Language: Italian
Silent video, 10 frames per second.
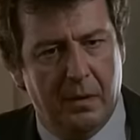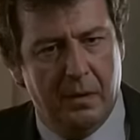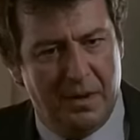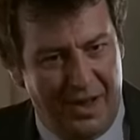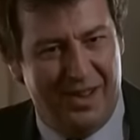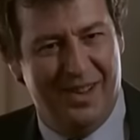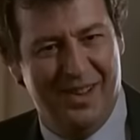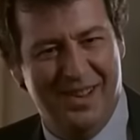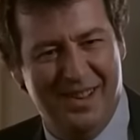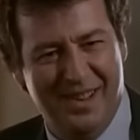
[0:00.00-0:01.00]
Sì.
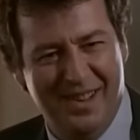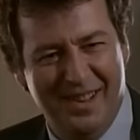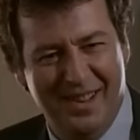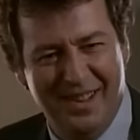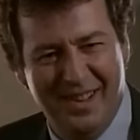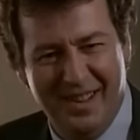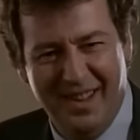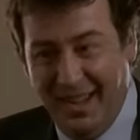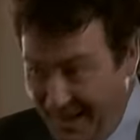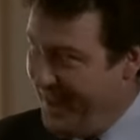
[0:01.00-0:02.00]

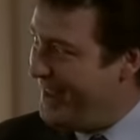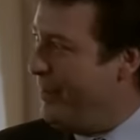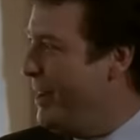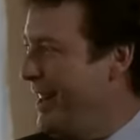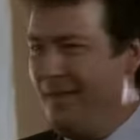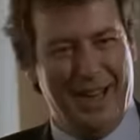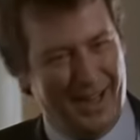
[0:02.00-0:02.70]
Sì, sta per arrivare